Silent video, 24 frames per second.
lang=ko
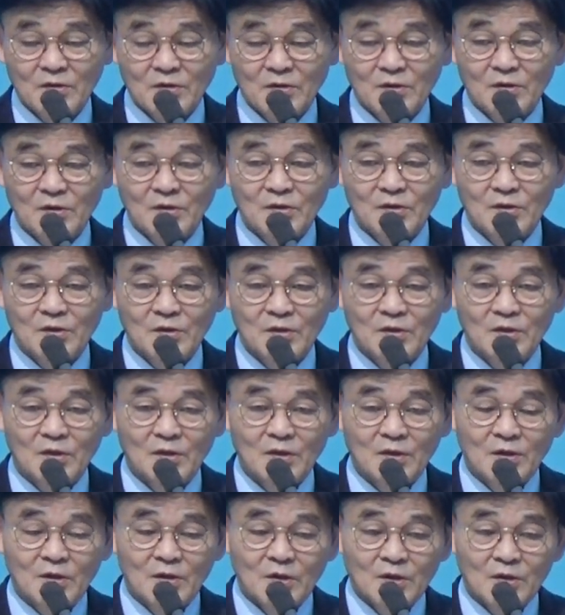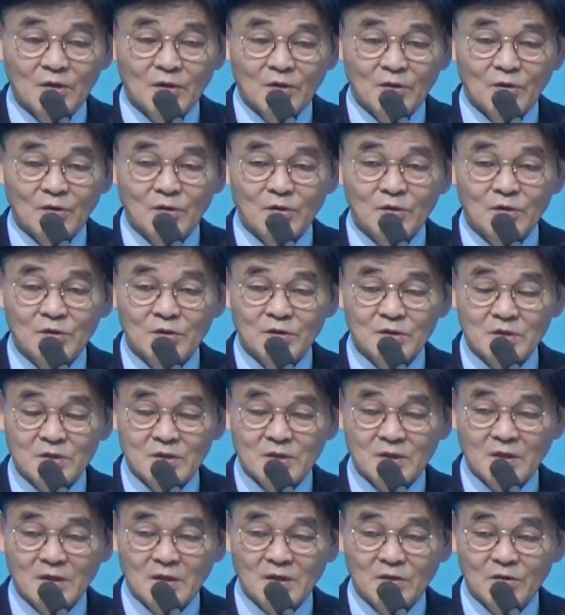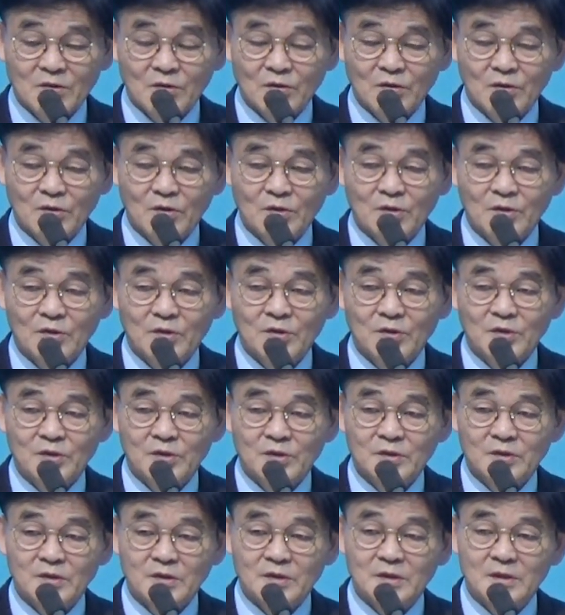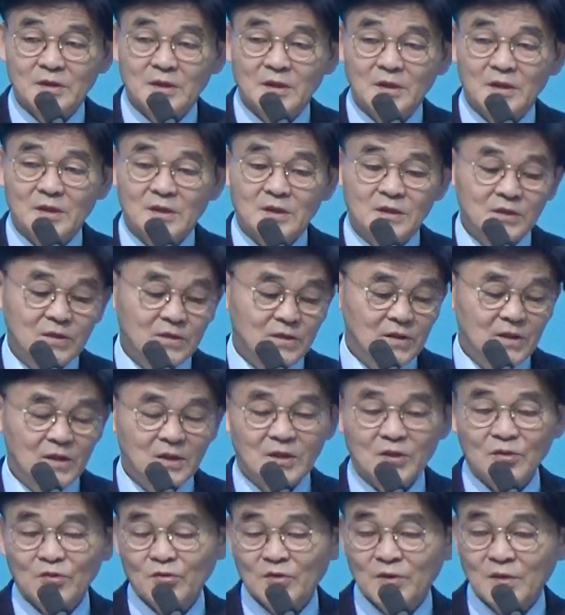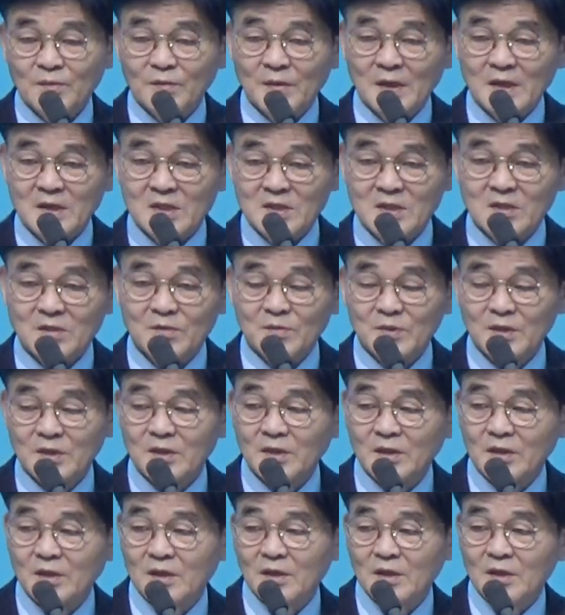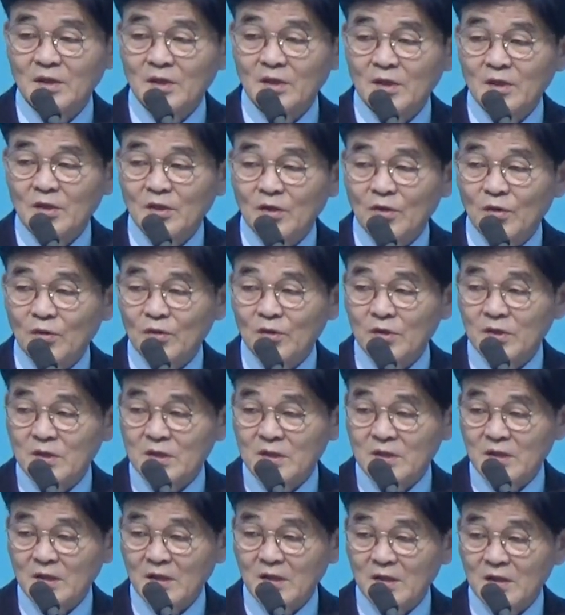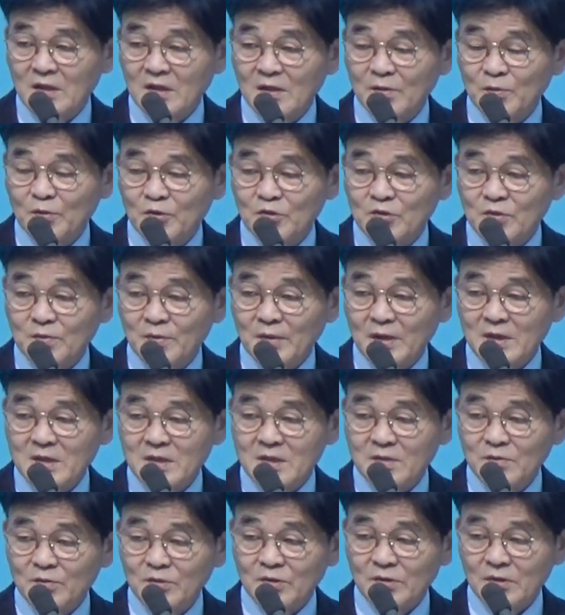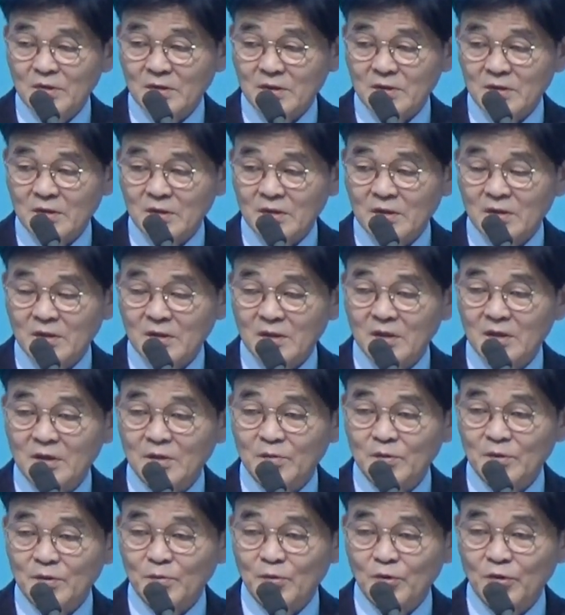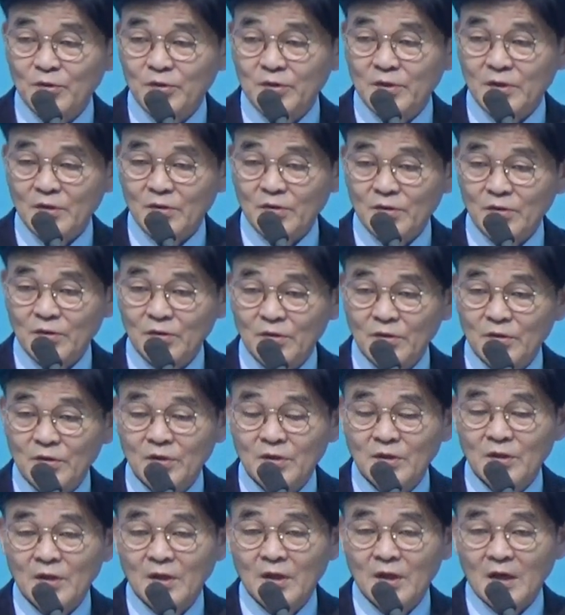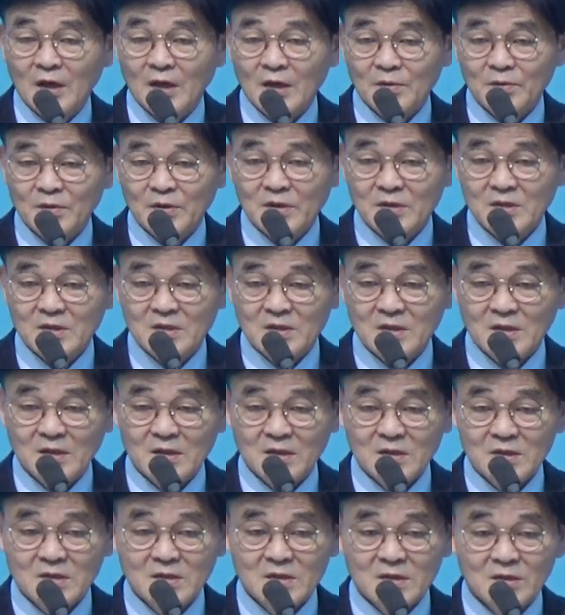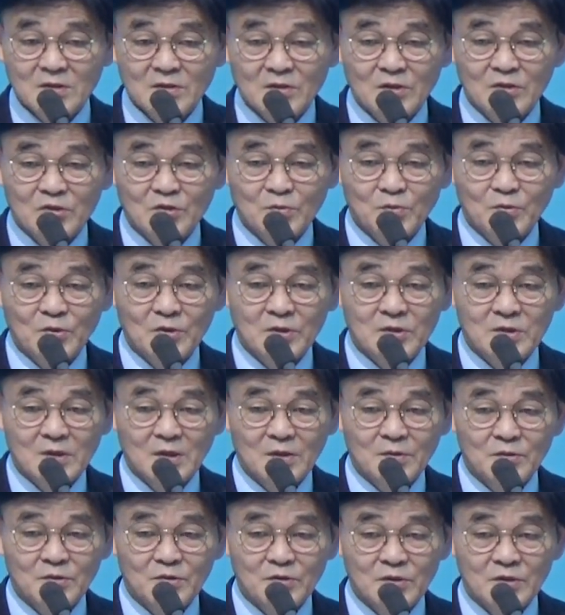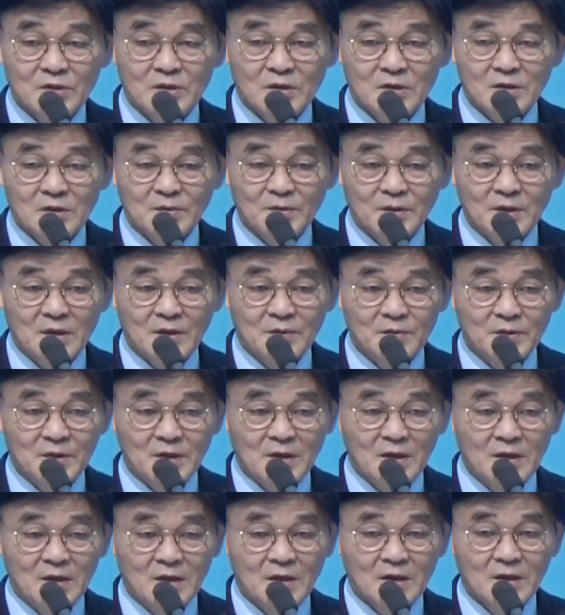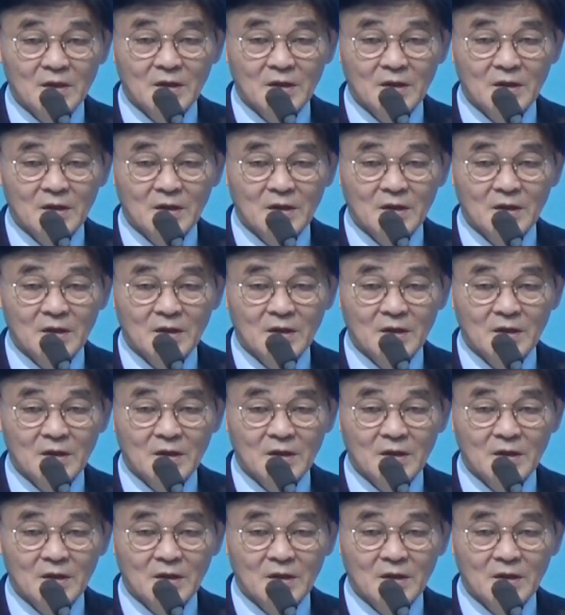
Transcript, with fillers: 어, 오늘 이 시간도 이제 성경에 기록된 말씀이 오늘 이 시간 여러분이 준 말씀을 들어서 여러분이 복되고 아름다운 인생 승리와 축복의 삶을 누리시길 바랍니다.